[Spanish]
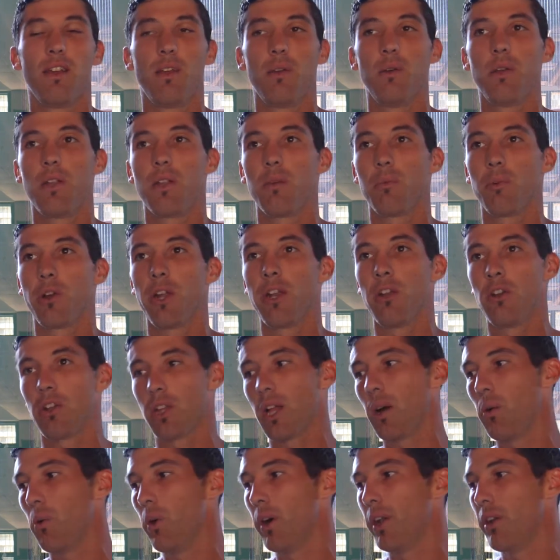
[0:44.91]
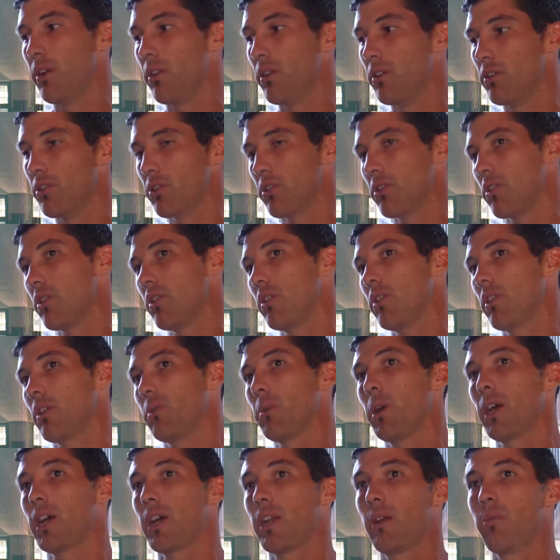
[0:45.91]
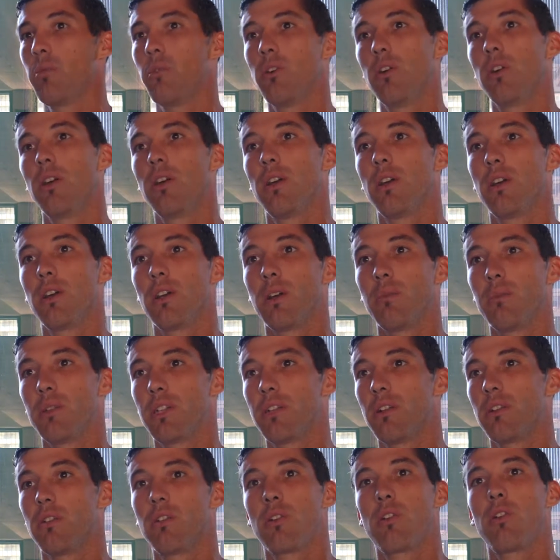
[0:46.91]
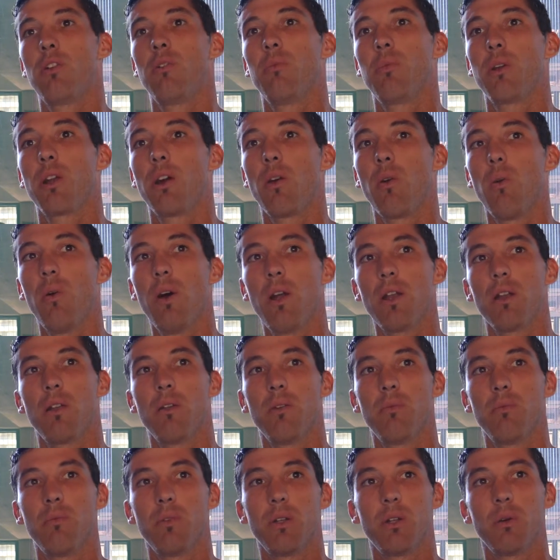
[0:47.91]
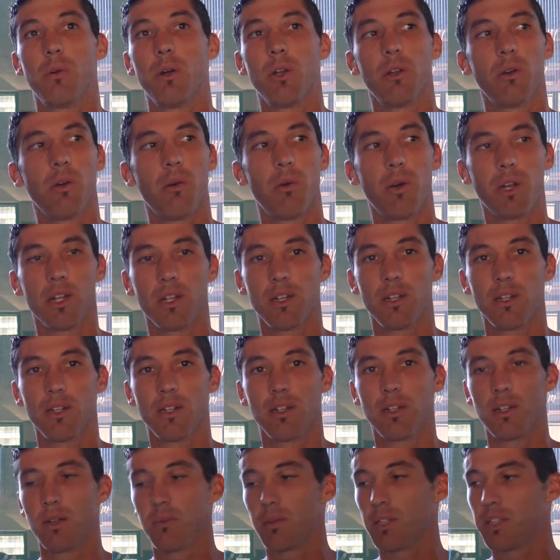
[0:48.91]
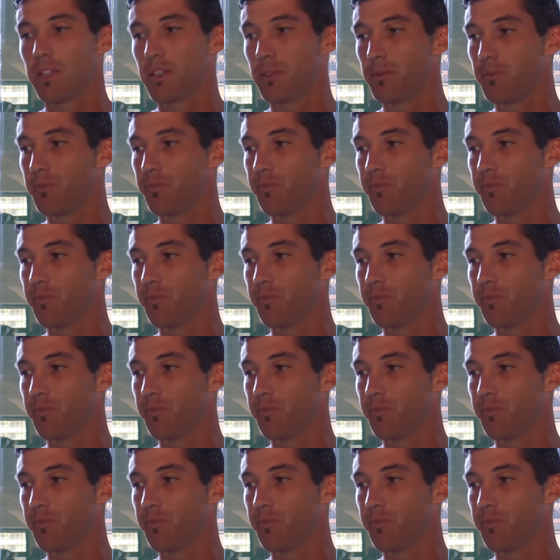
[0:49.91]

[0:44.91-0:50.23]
viste, por ahí no está bueno. Nosotros lo que más queremos es que empiece el torneo para jugar, pero bueno, vamos a ver qué, pasa.